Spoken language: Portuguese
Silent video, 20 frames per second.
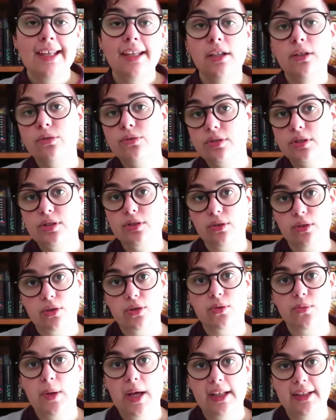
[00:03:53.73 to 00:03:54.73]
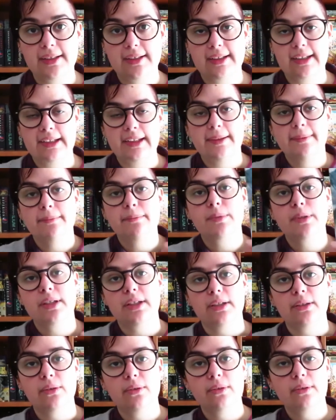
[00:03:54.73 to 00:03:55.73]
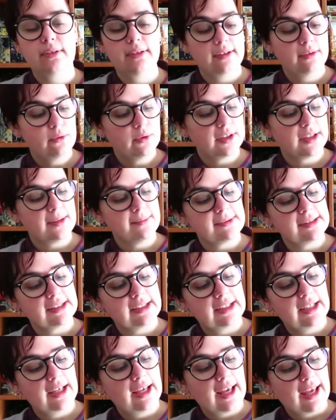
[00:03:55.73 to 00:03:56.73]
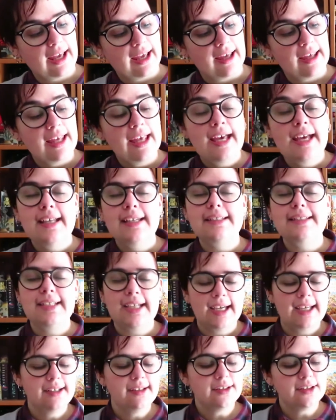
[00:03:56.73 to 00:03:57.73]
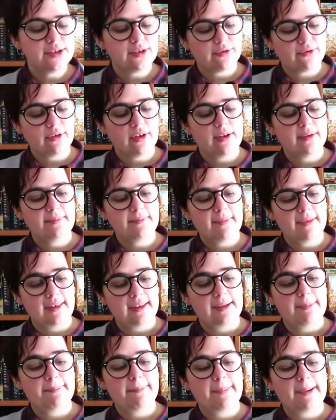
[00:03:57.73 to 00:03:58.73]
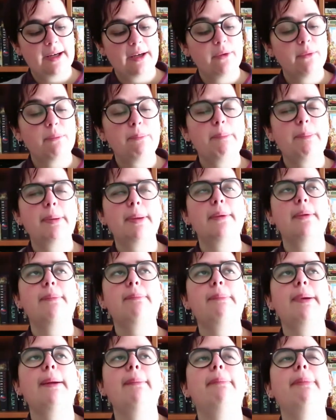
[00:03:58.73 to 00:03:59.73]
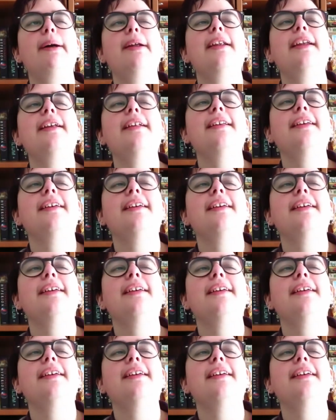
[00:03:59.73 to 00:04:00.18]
e ilustrações do Alan Lee, portanto, temos aqui é Tales from the per, per, per, per,